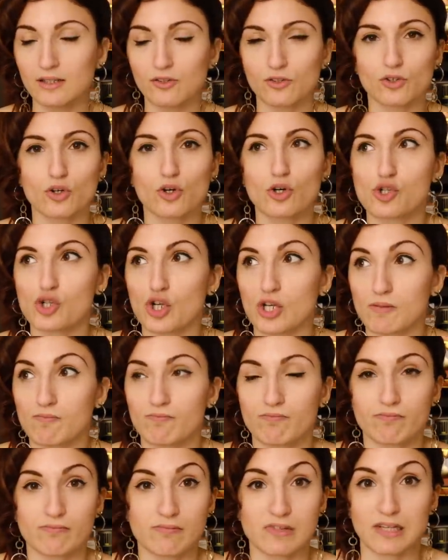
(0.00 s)
Non lo so
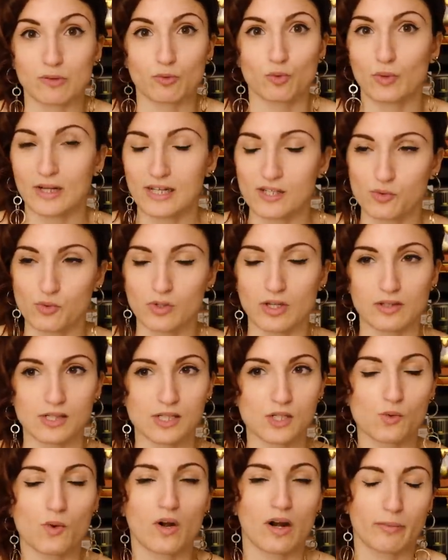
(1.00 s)
mm, se tu l'hai studiato a
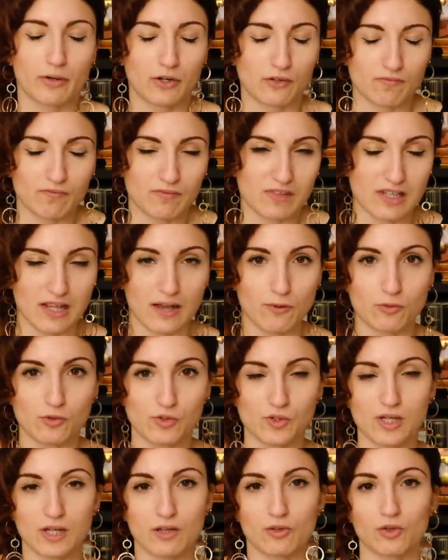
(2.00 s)
scuola, però sì, è uno
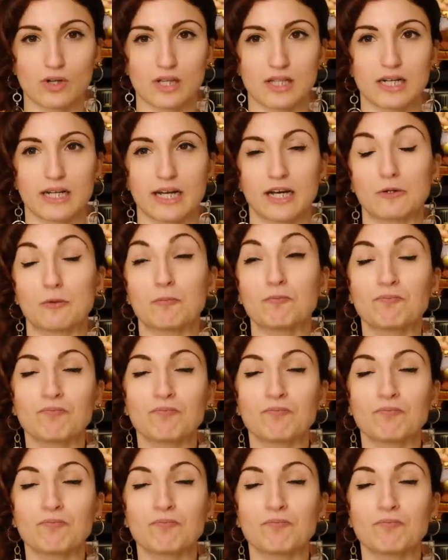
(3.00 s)
scrittore italiano.